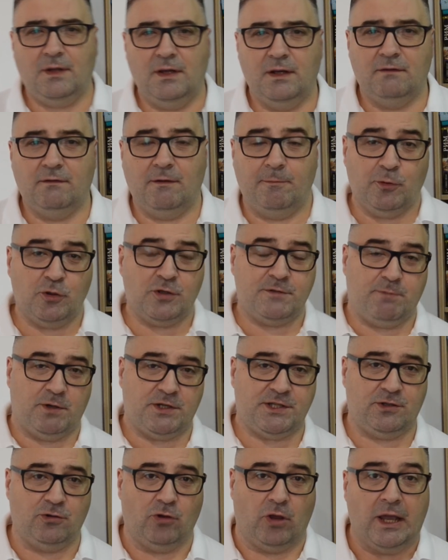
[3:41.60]
Вопрос
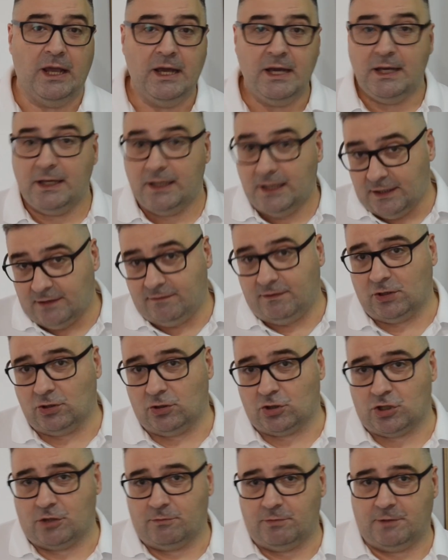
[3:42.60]
простой. И ответ
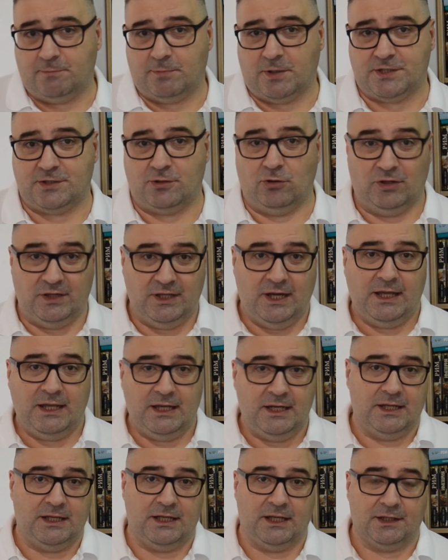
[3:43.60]
должен быть простой. Да
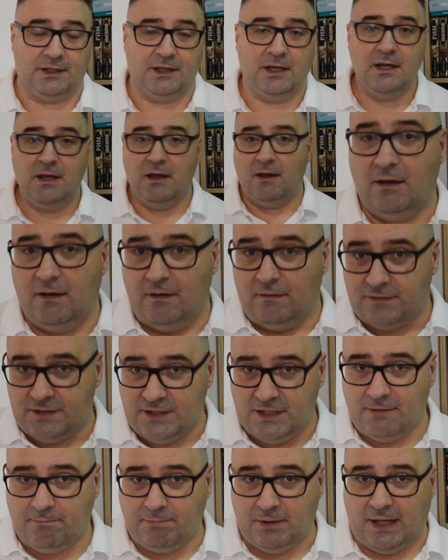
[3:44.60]
или нет.
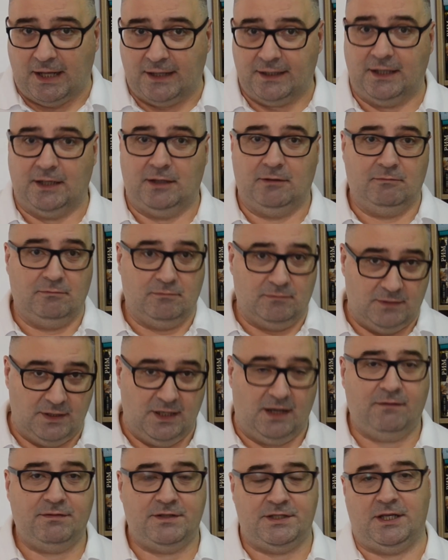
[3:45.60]
Все планы?
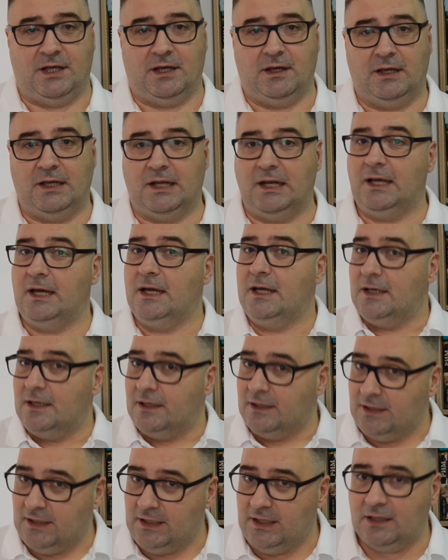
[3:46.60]
Да, все. Или
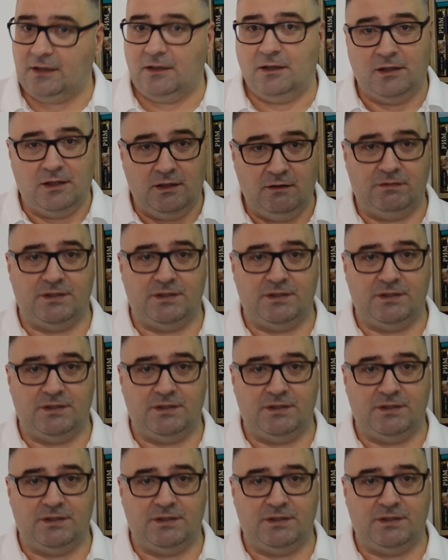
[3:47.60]
нет, не